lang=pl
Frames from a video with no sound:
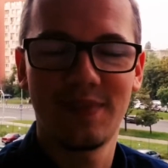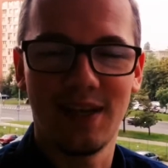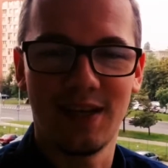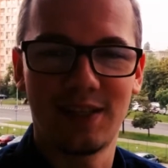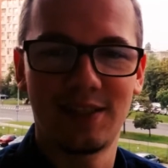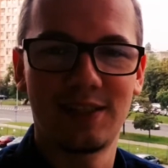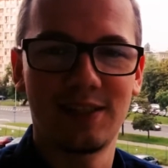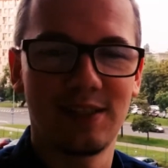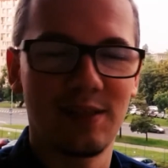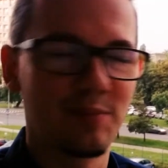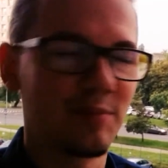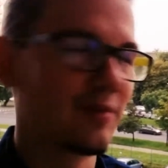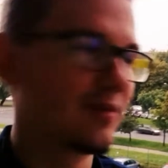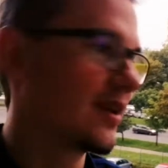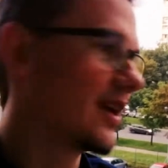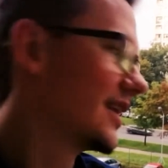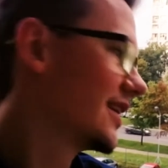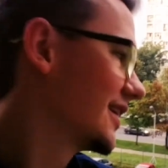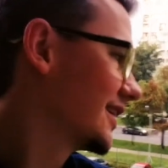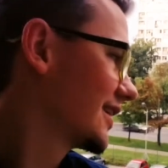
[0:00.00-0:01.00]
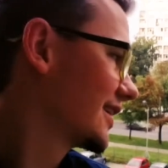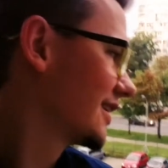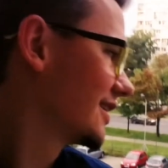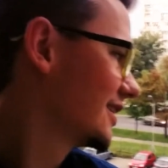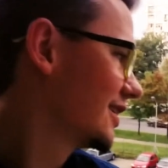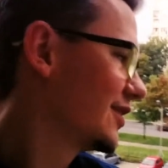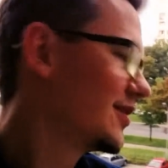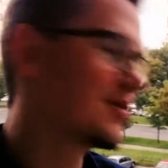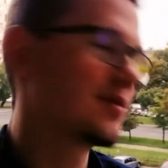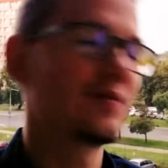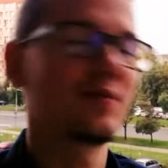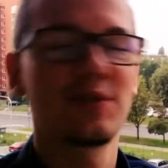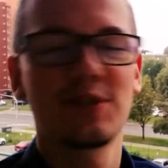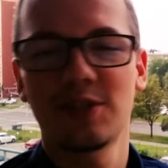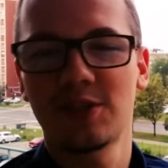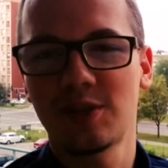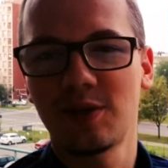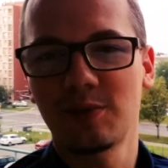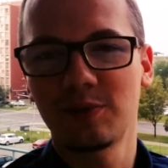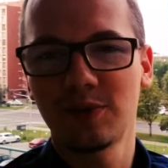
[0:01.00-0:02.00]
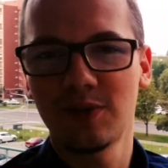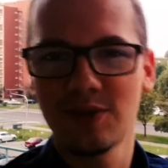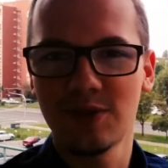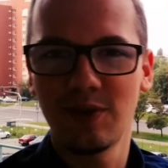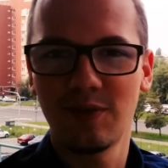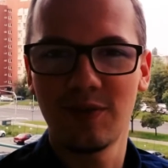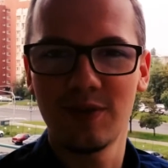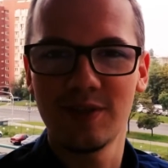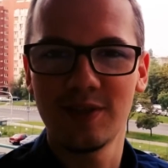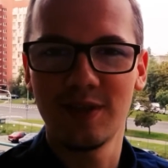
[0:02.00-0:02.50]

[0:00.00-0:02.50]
Tak się zapowiada. Także nie wiem, czy wycieczka motocyklowa